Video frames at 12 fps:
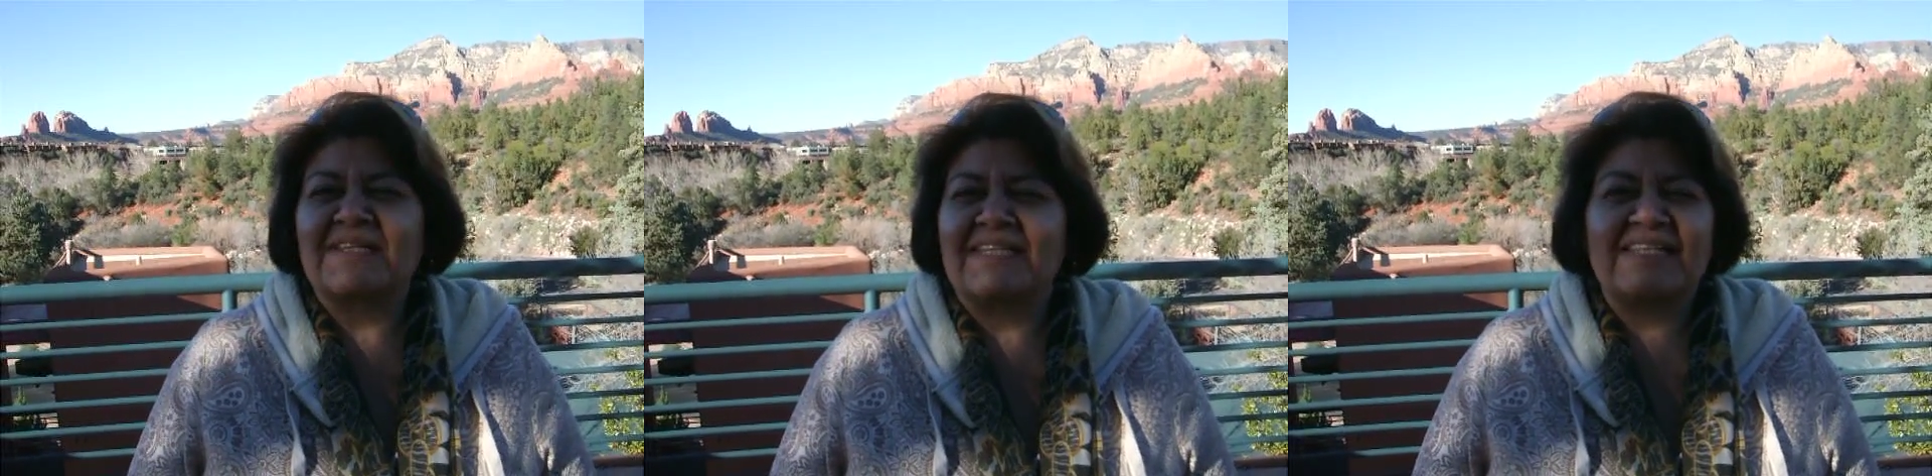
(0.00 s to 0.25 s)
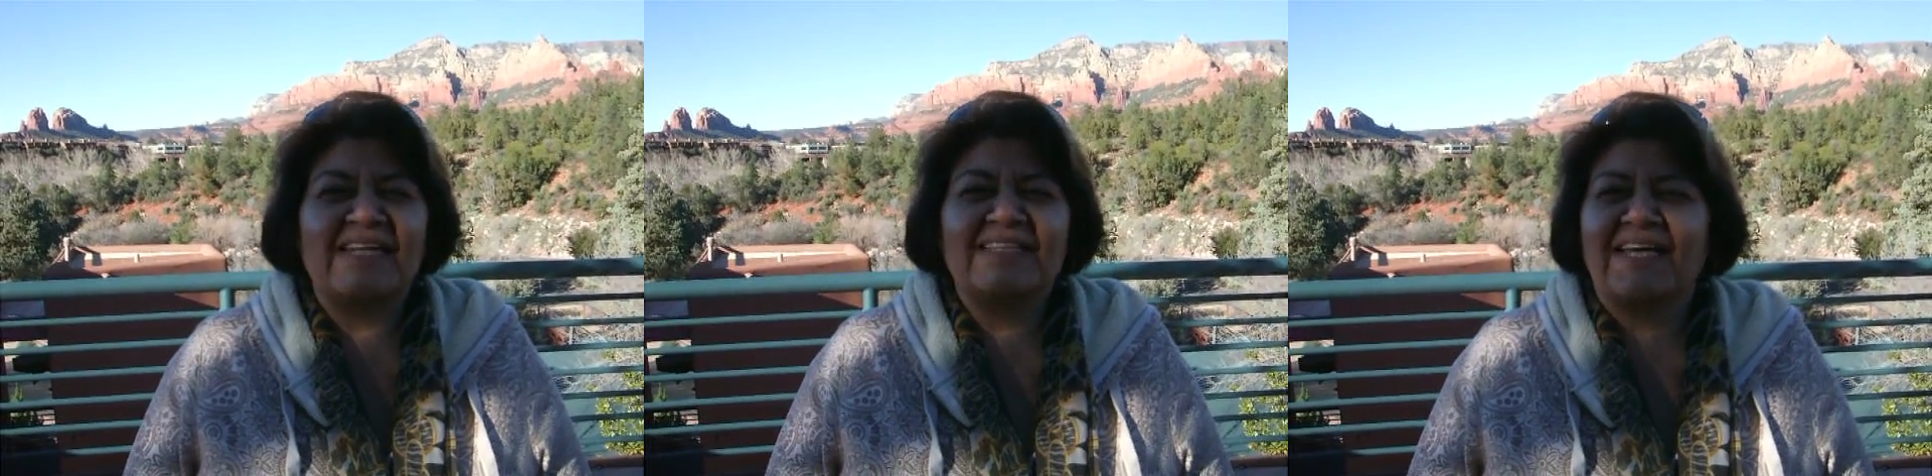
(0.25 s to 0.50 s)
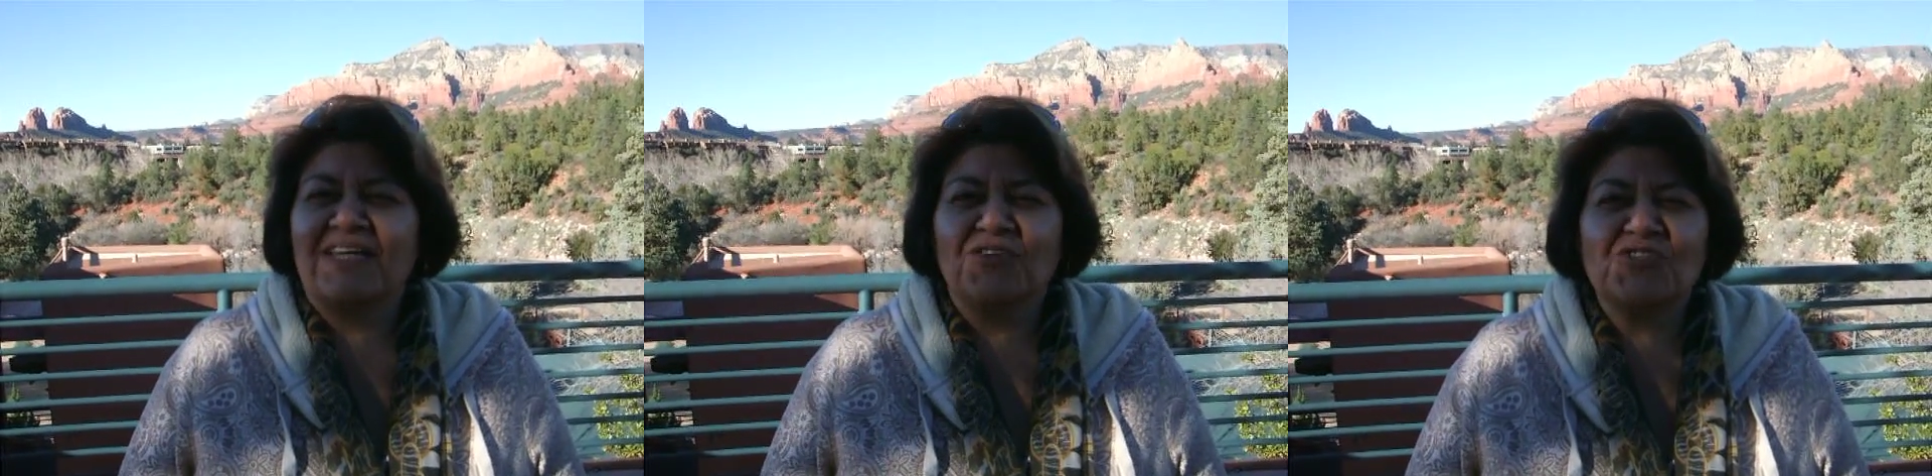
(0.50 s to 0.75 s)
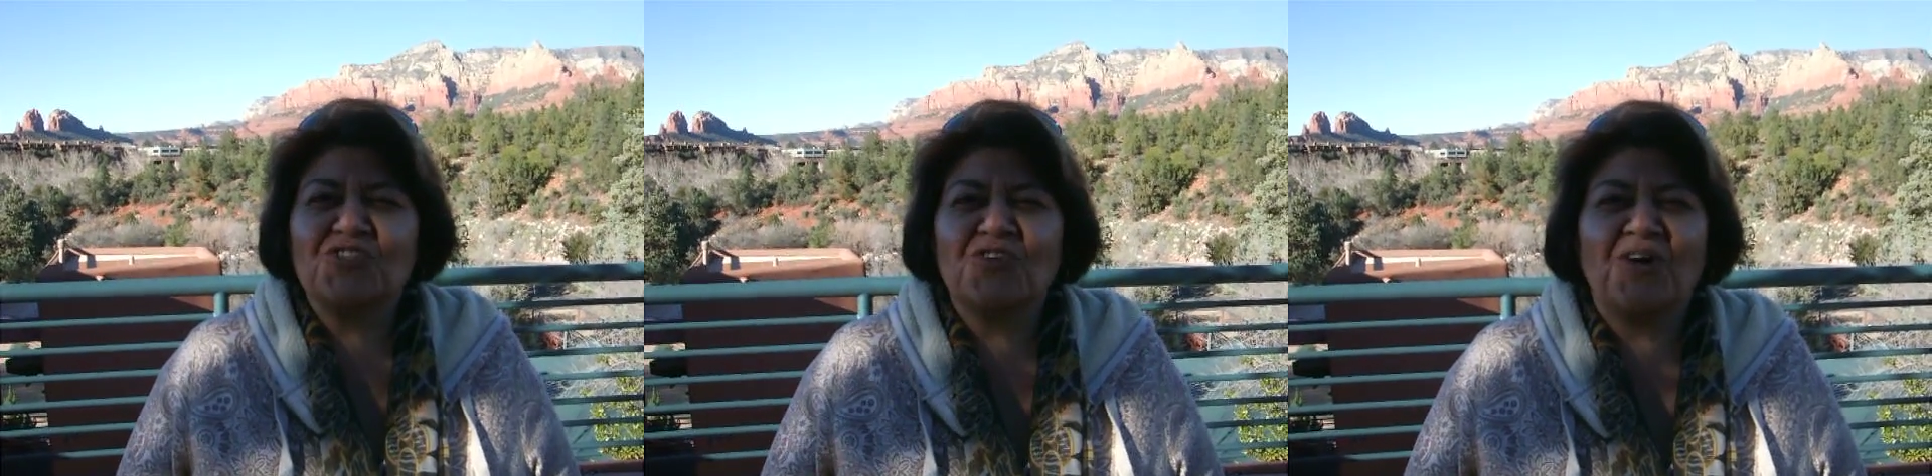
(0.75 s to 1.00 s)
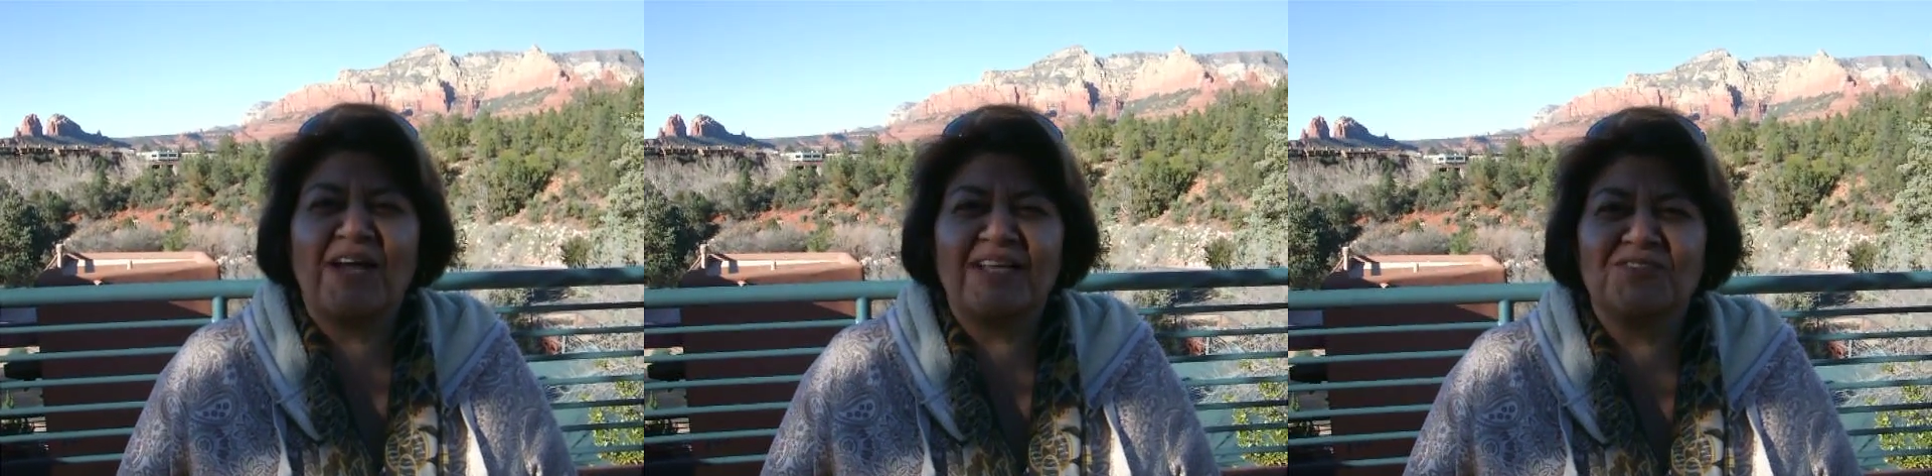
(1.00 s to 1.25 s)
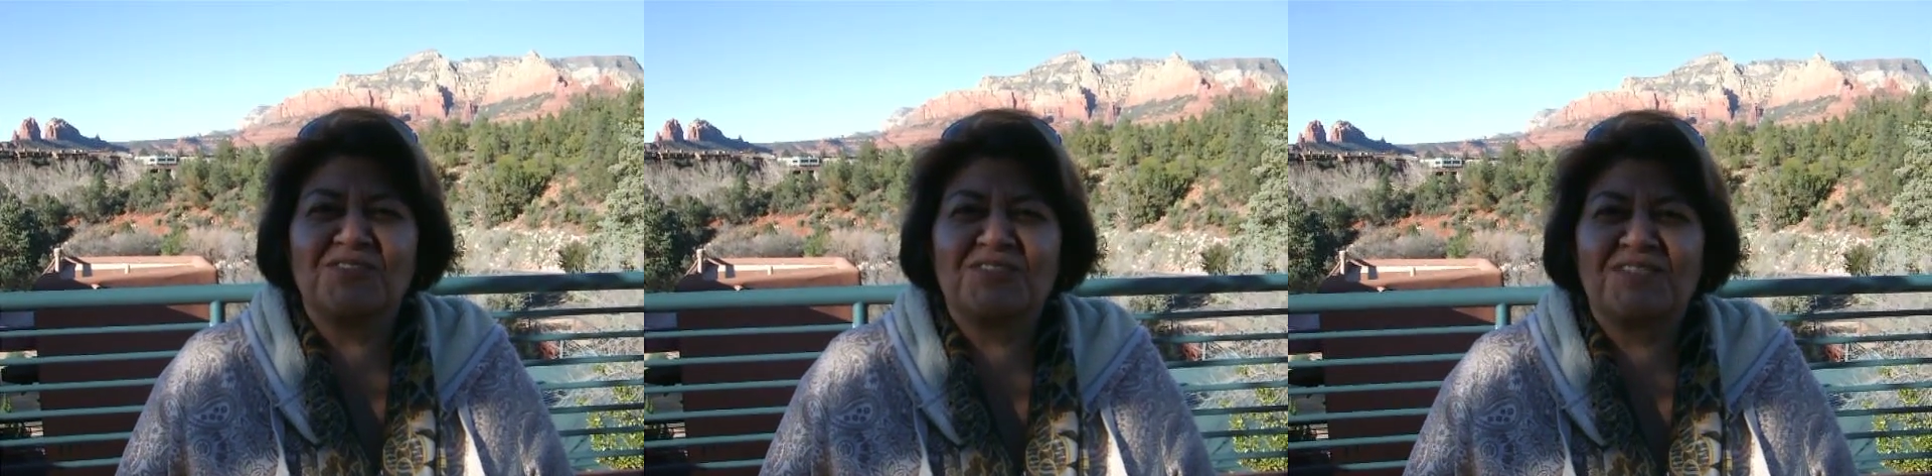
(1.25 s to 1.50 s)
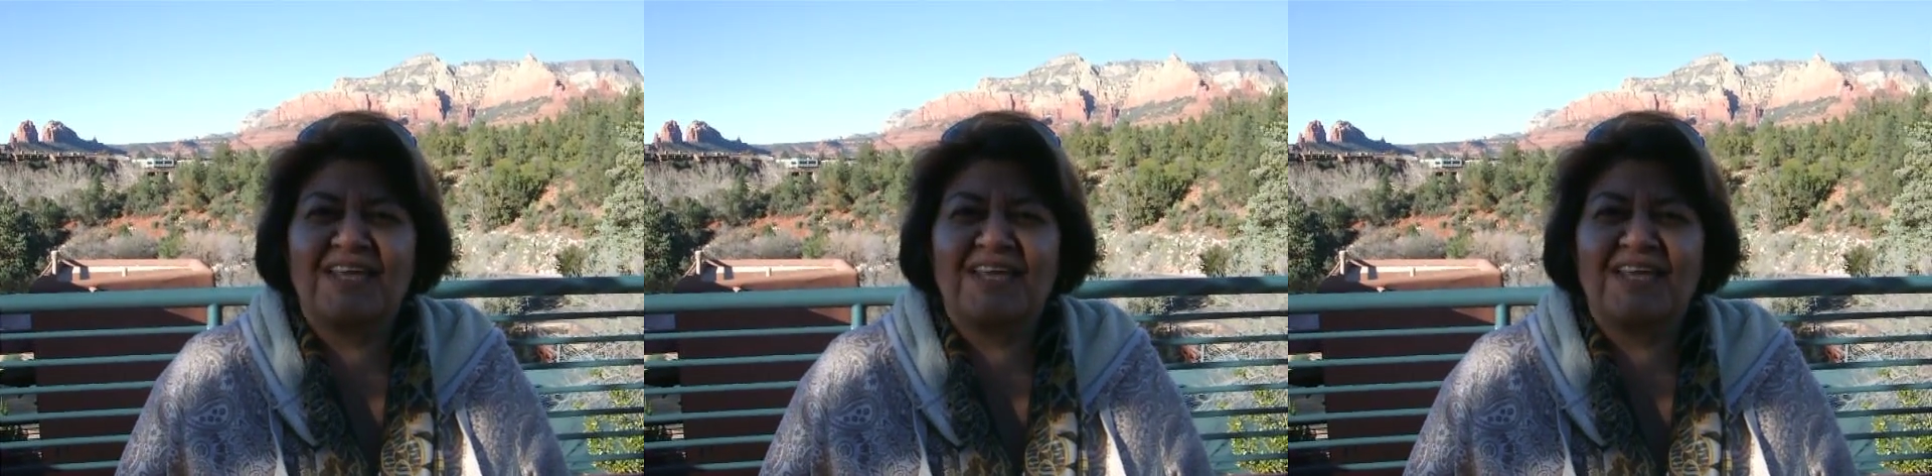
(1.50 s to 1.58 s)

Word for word: de 38 años